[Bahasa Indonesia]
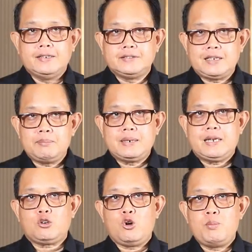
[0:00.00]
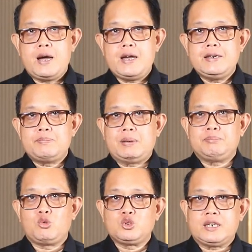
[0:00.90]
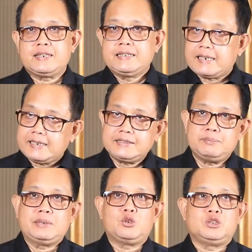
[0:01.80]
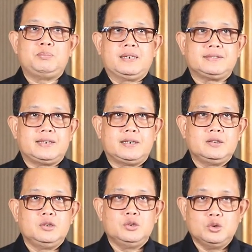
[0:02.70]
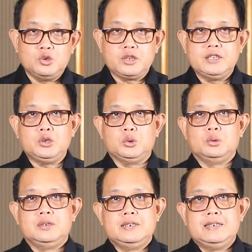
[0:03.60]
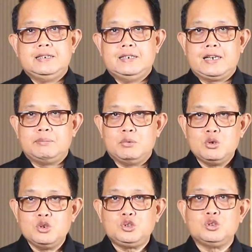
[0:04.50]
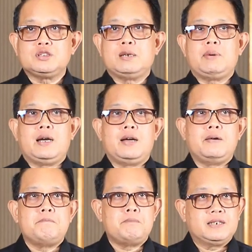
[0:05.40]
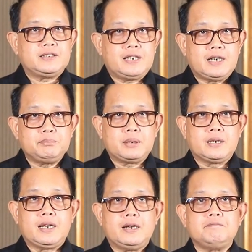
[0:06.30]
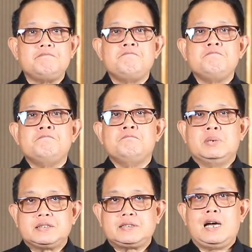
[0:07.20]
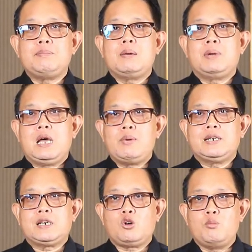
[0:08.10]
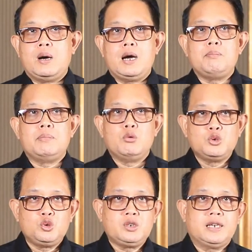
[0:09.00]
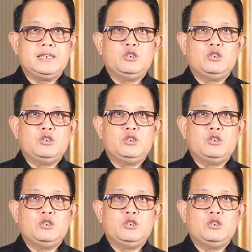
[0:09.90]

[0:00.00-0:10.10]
Ancaman narkoba dapat merusak generasi penerus bangsa. Untuk itu, dengan mengusung tema Masyarakat Bergerak Bersama Melawan Narkoba Mewujudkan